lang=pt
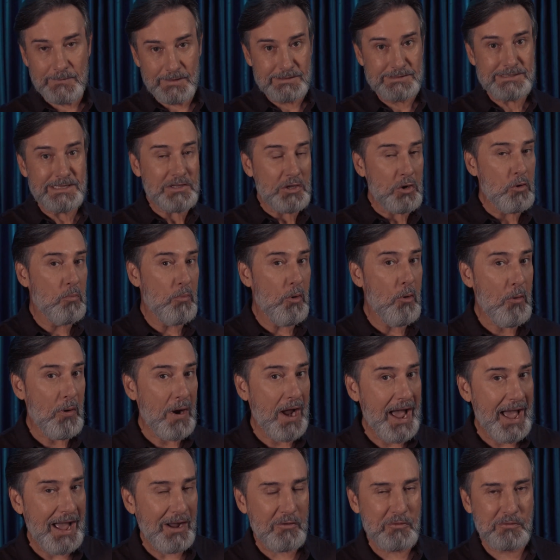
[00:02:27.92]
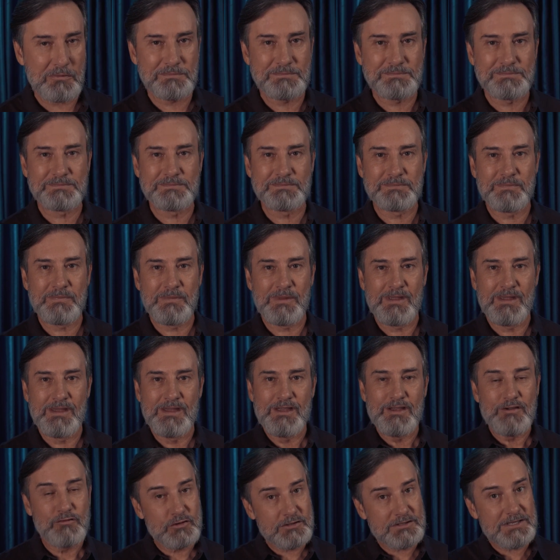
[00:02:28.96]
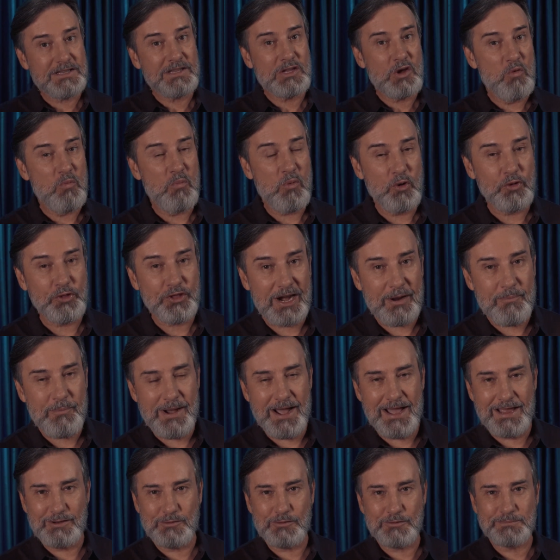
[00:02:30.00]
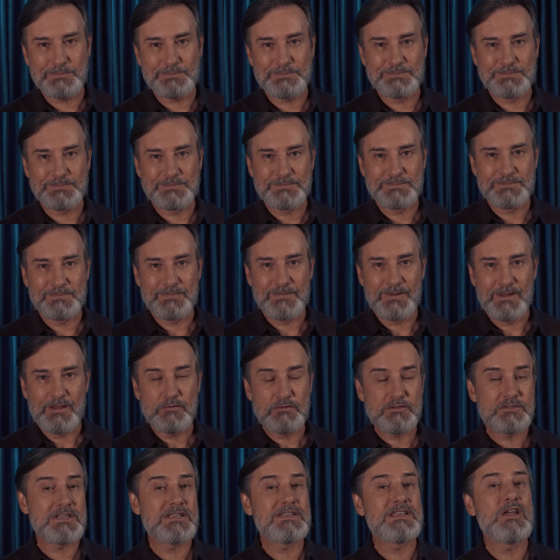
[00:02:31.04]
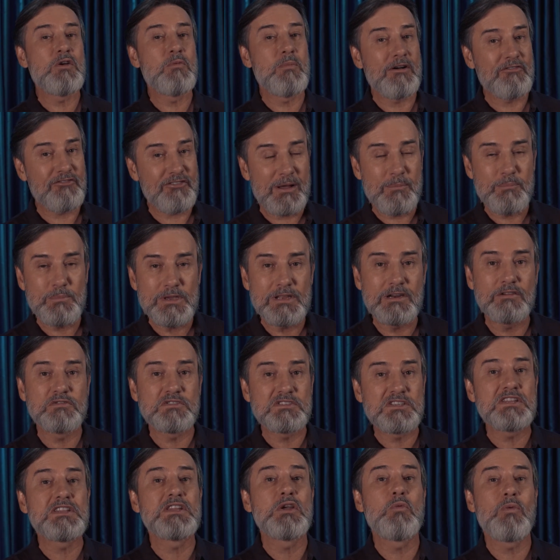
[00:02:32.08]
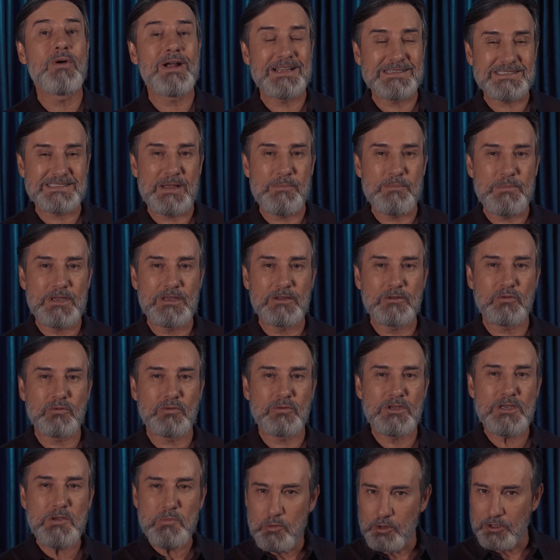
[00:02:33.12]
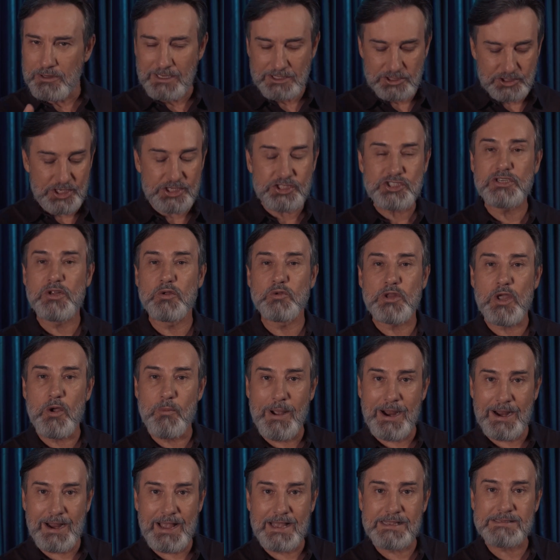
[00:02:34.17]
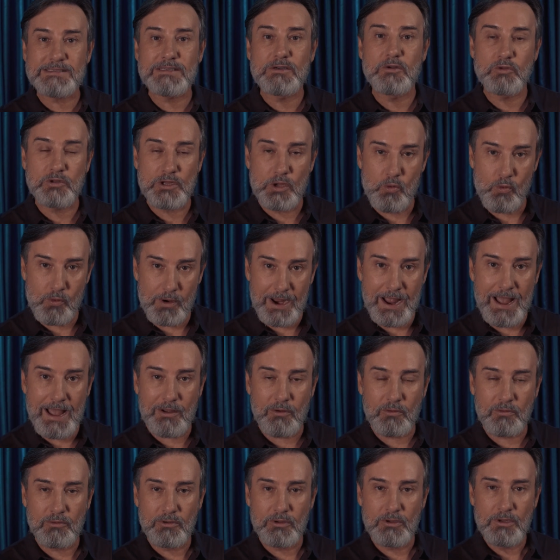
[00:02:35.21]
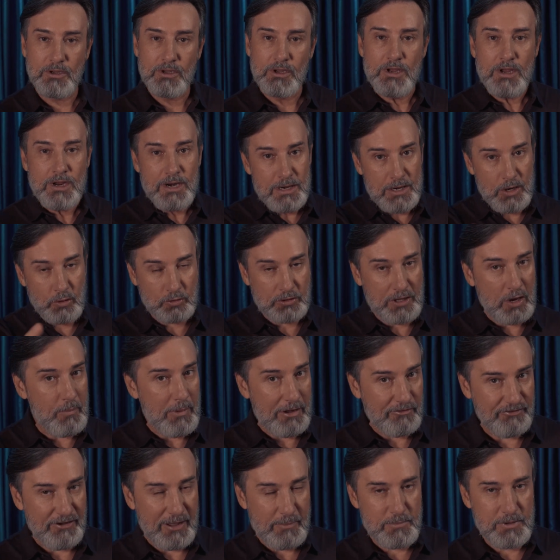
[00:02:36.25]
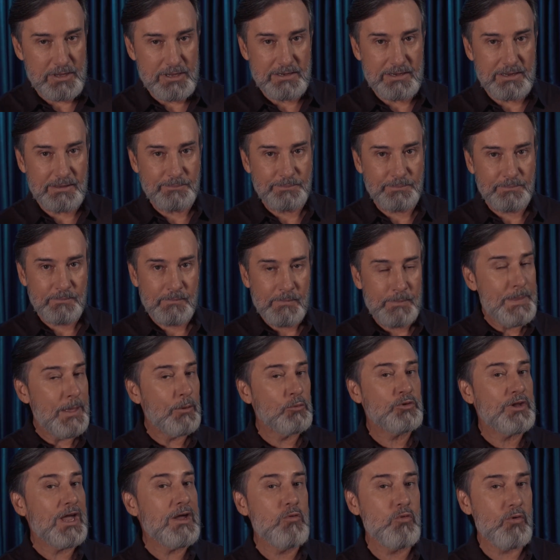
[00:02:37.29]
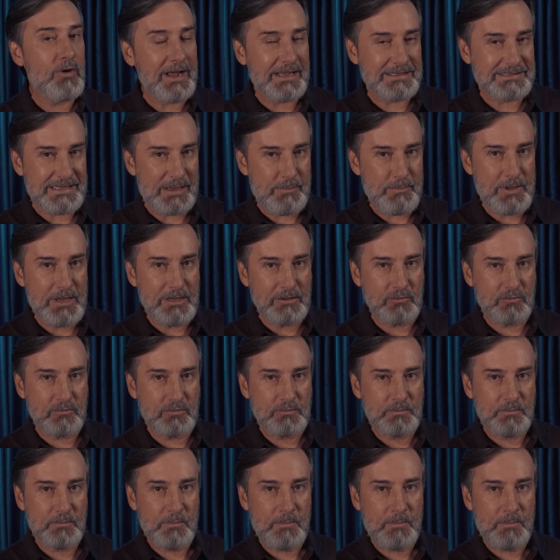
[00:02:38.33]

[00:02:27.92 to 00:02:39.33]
você tem um bom carro, você tem um bom trabalho, você tem uma família, você tem um casamento. E muita gente não tem uma casa, não tem um carro, não tem uma família, não tem um casamento.